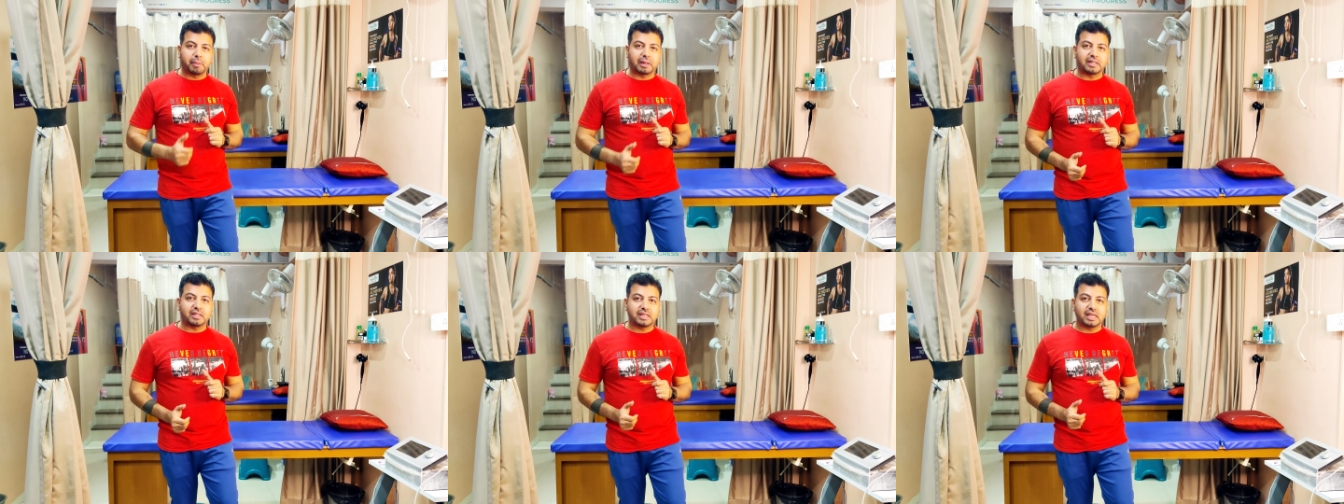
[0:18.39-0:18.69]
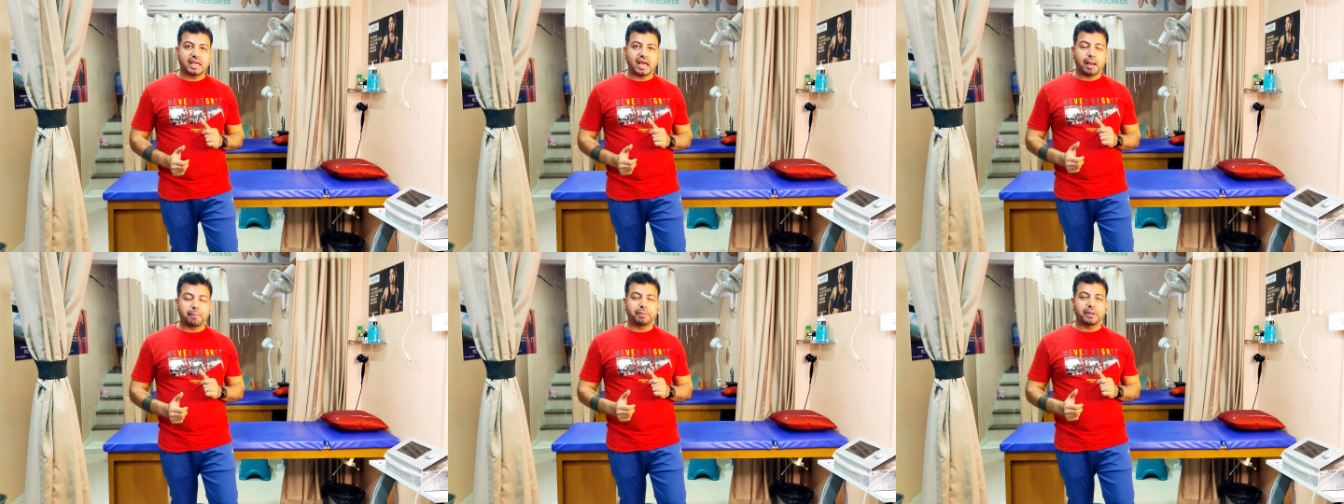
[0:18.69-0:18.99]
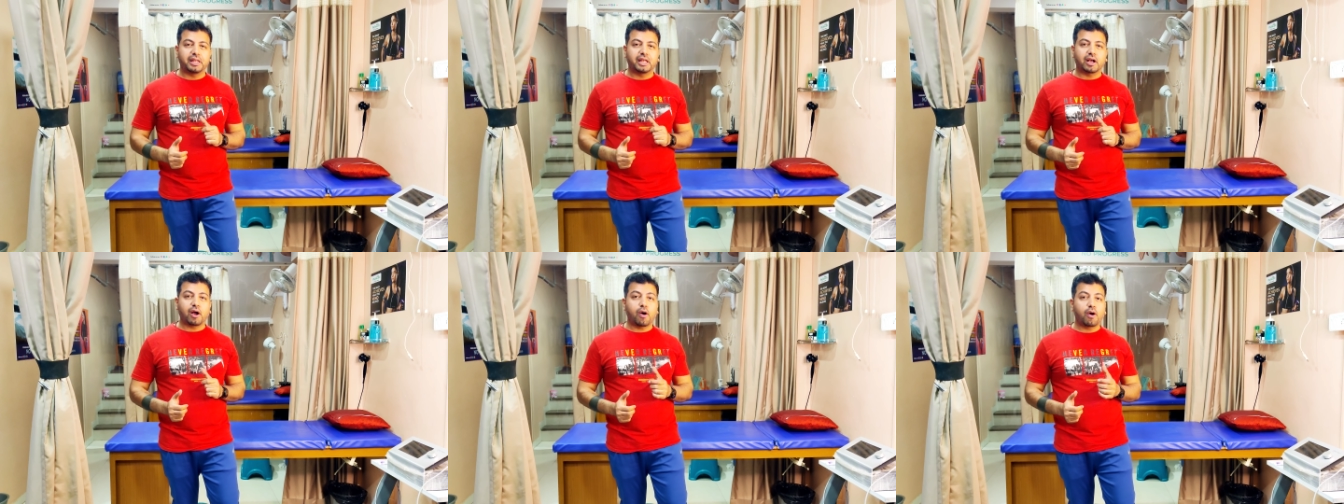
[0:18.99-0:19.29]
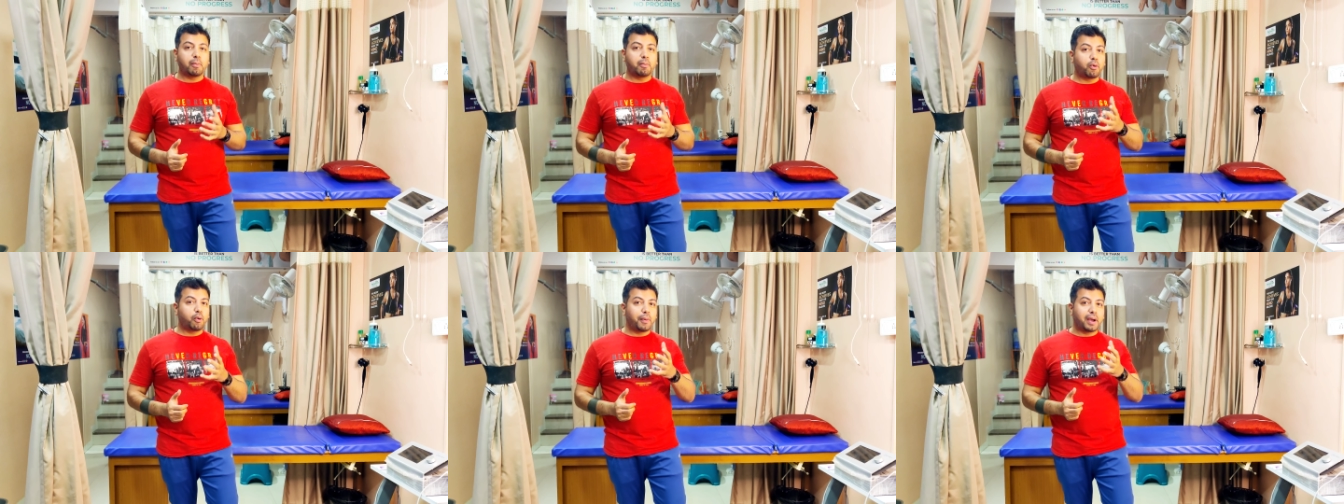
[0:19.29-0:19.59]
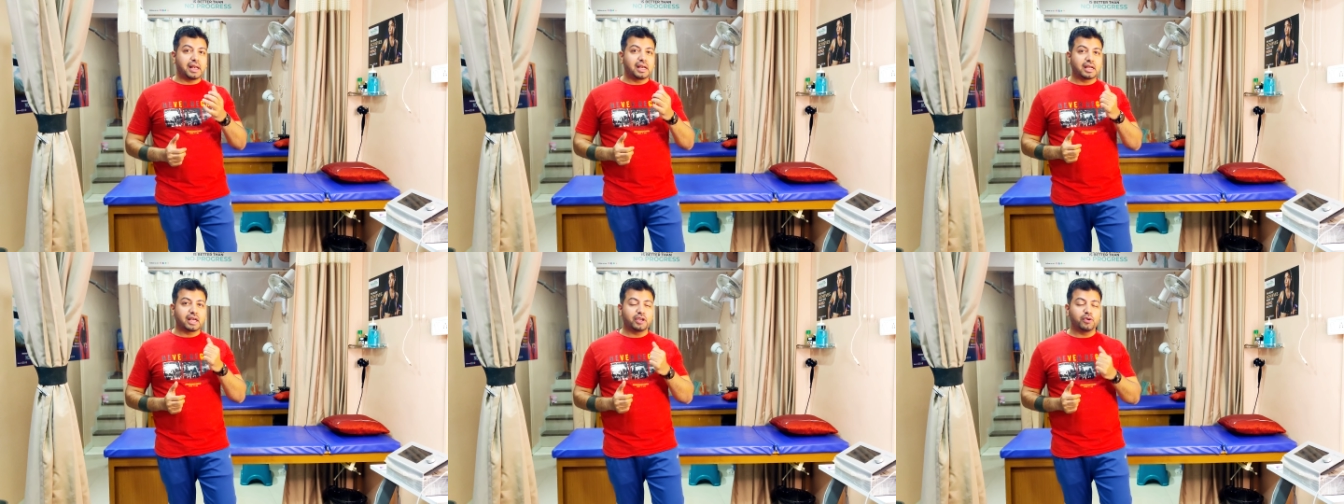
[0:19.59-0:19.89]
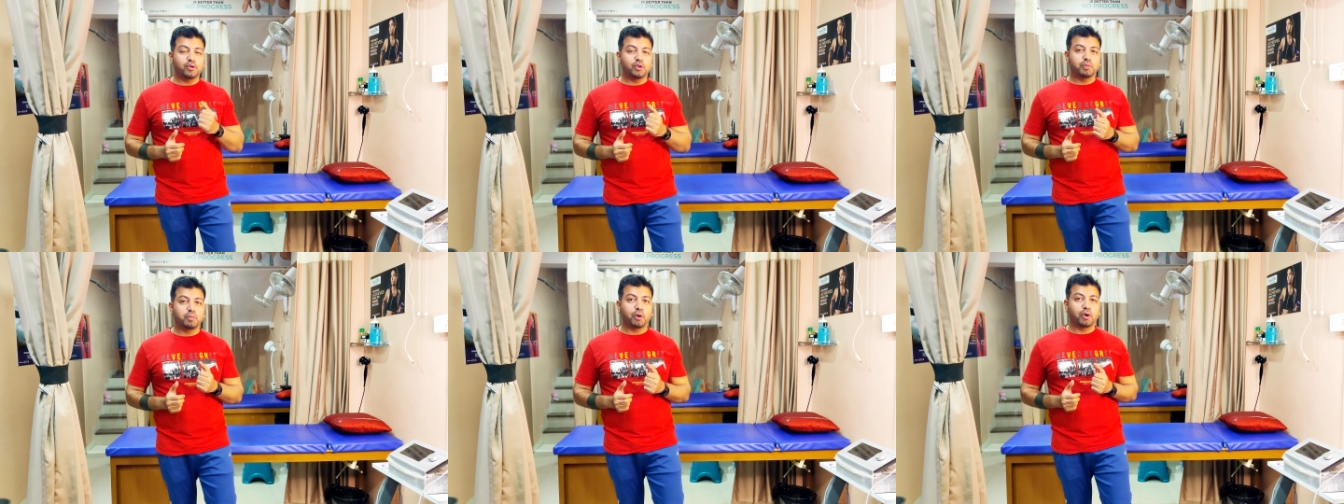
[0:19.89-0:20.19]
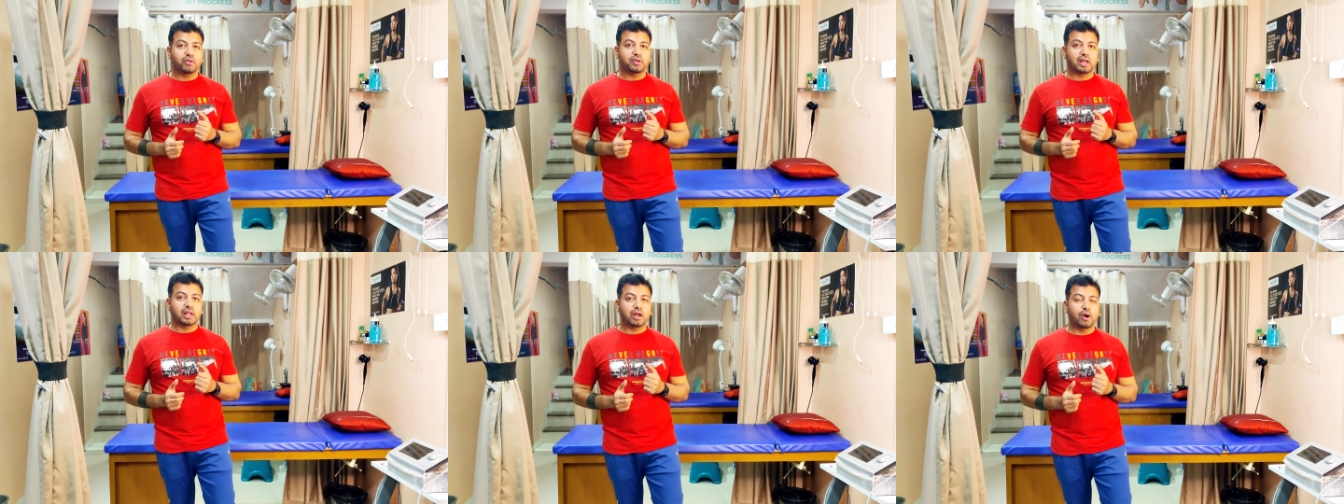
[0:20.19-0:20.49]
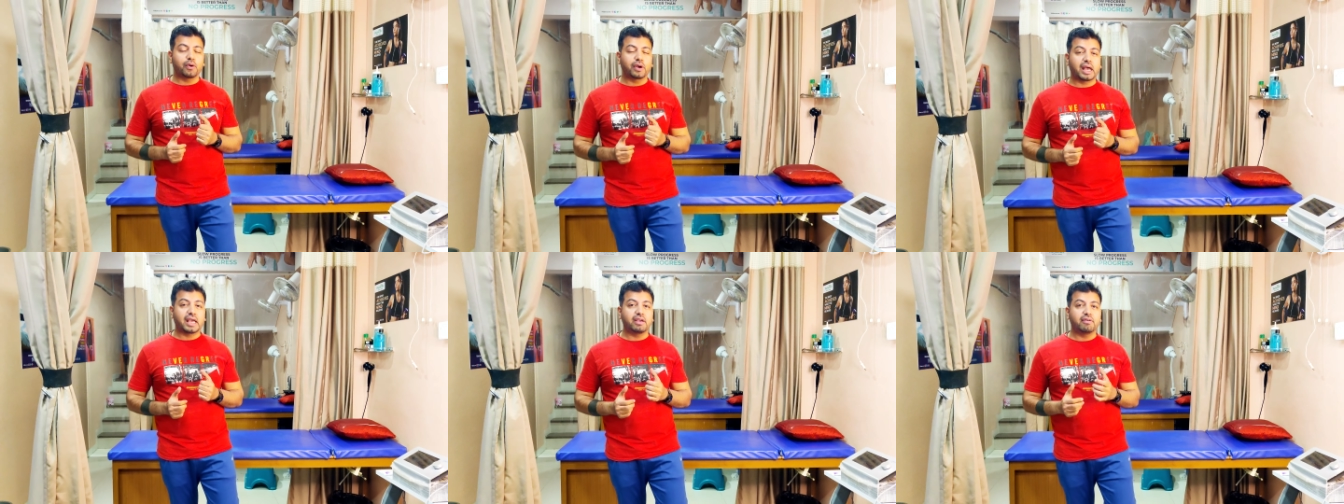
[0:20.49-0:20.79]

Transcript: बच्चे आपने देखा होगा मोबाइल का यूज बहुत ज्यादा हो गया